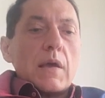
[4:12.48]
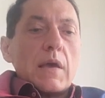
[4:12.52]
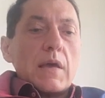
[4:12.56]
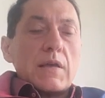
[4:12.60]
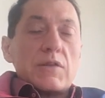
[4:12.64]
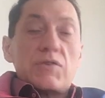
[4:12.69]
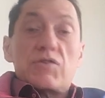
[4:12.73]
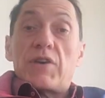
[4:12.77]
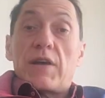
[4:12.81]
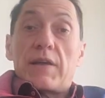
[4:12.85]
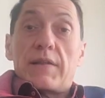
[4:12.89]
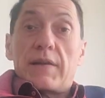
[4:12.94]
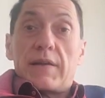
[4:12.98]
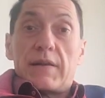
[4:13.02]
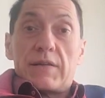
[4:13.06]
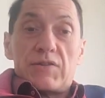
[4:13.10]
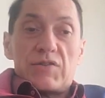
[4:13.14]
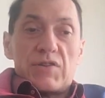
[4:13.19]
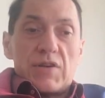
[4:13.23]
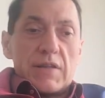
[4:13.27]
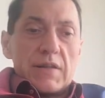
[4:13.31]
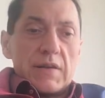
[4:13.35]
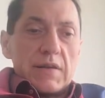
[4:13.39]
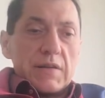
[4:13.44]
eccetera,
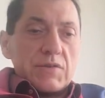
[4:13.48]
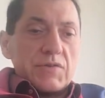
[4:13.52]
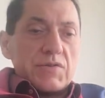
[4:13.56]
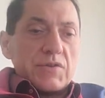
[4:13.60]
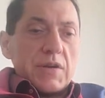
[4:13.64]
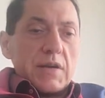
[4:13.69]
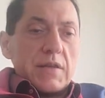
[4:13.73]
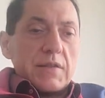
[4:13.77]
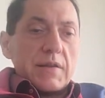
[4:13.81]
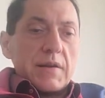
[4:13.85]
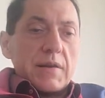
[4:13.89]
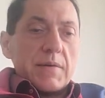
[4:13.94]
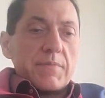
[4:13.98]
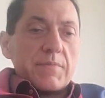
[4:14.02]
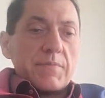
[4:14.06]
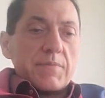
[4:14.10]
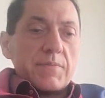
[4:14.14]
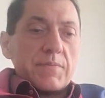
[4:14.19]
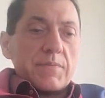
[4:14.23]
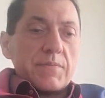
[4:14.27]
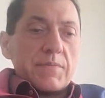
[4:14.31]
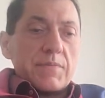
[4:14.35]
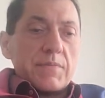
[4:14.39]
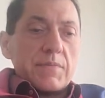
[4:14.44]
eccetera, eccetera.
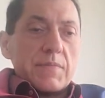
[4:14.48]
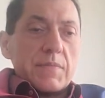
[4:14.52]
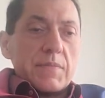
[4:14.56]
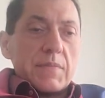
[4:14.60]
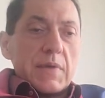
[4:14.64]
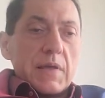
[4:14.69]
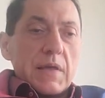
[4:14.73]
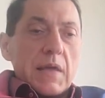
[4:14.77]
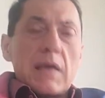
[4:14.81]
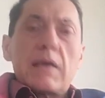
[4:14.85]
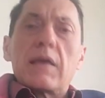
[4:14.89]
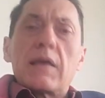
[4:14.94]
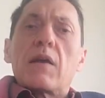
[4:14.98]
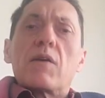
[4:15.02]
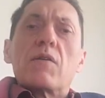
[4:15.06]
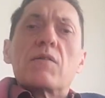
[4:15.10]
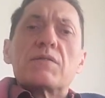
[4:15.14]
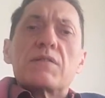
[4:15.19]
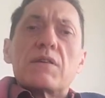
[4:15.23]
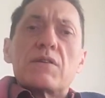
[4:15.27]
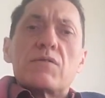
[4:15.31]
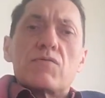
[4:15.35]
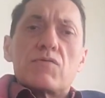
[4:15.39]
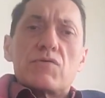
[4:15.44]
E che
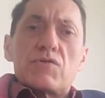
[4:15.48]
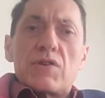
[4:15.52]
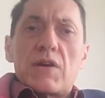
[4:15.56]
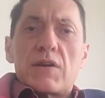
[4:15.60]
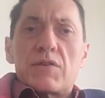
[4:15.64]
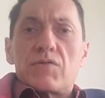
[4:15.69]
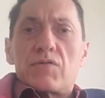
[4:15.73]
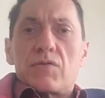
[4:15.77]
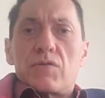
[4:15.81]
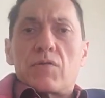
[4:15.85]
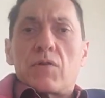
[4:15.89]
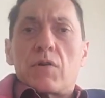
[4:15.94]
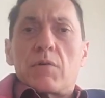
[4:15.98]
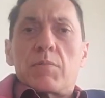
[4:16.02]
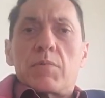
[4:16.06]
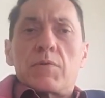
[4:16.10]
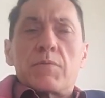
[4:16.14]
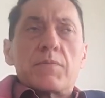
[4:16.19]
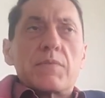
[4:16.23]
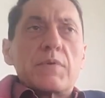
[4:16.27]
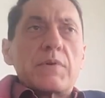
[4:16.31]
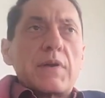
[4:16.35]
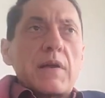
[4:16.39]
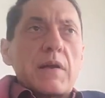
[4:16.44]
cosa è successo
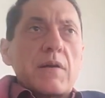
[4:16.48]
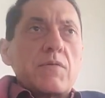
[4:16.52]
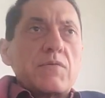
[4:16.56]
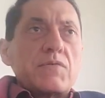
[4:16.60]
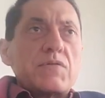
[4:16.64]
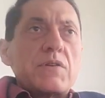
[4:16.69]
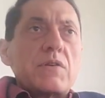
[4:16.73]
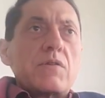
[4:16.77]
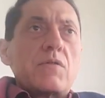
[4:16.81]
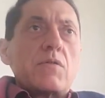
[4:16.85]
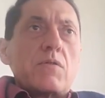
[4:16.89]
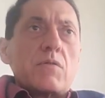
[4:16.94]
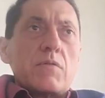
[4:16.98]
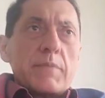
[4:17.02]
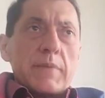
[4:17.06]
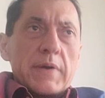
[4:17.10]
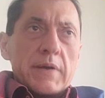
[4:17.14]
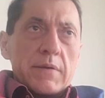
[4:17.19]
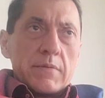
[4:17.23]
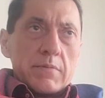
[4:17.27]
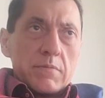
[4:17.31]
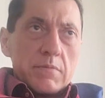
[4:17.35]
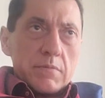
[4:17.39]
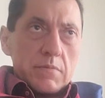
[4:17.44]
dopo? Che così
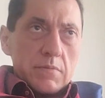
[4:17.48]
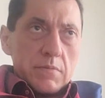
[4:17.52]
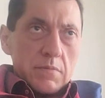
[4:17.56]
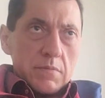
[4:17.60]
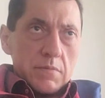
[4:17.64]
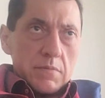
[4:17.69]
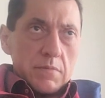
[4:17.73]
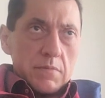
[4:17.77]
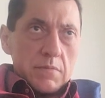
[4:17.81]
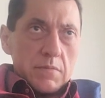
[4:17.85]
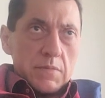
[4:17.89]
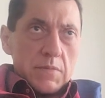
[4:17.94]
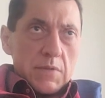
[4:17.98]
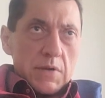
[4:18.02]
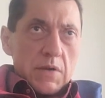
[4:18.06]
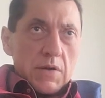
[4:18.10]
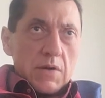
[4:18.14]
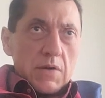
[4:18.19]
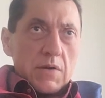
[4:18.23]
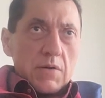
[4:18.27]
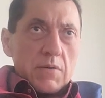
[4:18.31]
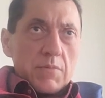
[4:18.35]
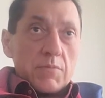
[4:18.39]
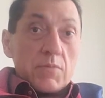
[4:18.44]
come
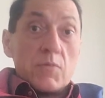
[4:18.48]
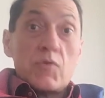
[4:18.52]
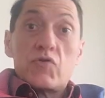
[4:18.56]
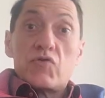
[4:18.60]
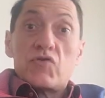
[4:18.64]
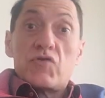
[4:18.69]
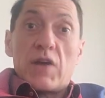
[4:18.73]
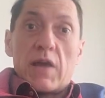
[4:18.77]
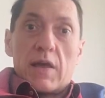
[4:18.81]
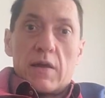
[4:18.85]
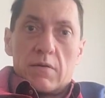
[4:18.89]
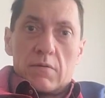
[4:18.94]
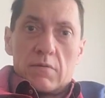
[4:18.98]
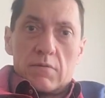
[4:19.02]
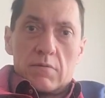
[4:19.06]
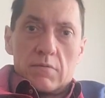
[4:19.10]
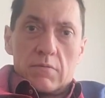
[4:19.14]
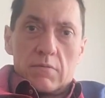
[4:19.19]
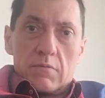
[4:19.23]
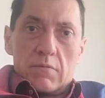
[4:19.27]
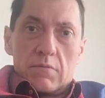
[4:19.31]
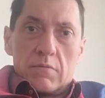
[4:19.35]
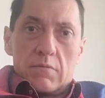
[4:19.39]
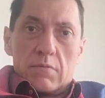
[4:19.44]
Mosè,
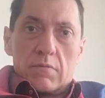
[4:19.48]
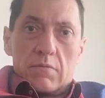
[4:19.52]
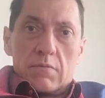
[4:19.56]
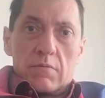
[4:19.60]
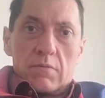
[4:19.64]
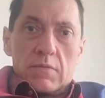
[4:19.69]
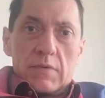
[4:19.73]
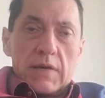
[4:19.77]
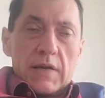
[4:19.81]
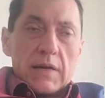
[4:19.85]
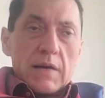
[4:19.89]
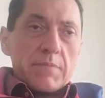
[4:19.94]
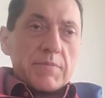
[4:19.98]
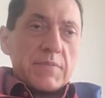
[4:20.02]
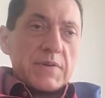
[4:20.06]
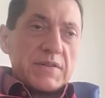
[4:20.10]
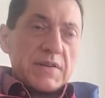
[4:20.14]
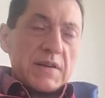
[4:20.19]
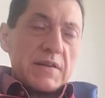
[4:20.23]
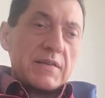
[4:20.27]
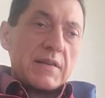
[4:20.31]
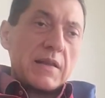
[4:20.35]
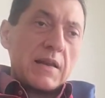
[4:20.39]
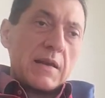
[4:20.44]
che
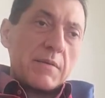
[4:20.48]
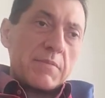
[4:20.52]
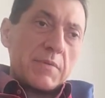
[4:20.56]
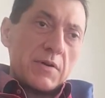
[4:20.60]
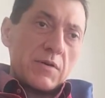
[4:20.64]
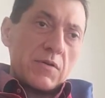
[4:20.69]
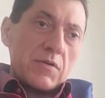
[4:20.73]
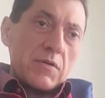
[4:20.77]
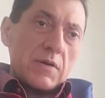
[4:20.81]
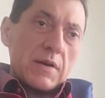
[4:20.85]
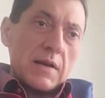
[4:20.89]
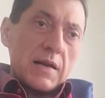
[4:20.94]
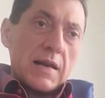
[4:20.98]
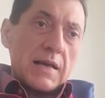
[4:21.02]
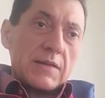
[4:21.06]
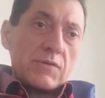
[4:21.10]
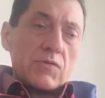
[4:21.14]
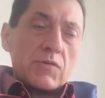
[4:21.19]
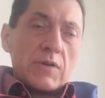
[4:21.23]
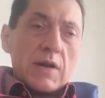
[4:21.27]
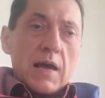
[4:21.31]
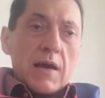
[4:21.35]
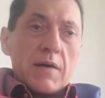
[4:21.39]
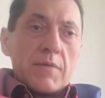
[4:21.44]
rappresenta la parola, la
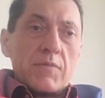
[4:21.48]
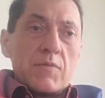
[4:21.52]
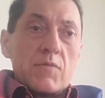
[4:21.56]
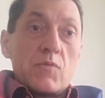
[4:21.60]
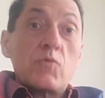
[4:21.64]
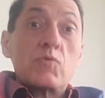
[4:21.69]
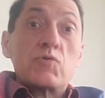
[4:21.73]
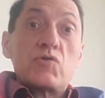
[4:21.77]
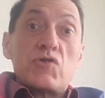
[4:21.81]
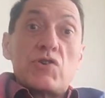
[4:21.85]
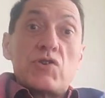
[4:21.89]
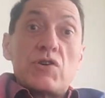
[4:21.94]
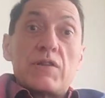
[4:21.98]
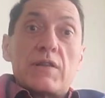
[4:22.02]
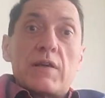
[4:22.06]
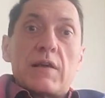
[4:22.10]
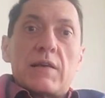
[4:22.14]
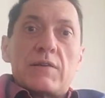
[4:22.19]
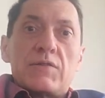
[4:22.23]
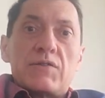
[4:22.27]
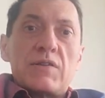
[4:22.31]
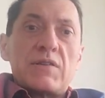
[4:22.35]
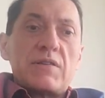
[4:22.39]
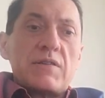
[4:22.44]
Torah, uccide
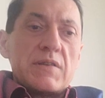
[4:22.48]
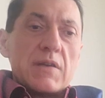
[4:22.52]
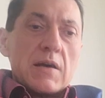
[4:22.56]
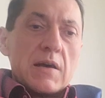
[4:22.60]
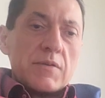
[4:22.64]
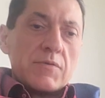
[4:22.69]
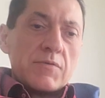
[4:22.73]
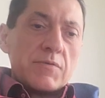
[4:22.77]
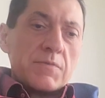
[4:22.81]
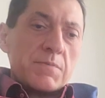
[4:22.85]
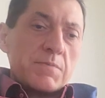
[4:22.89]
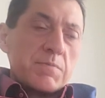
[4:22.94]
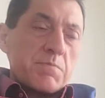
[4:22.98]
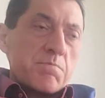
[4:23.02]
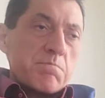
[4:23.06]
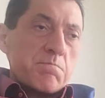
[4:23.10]
l'egiziano,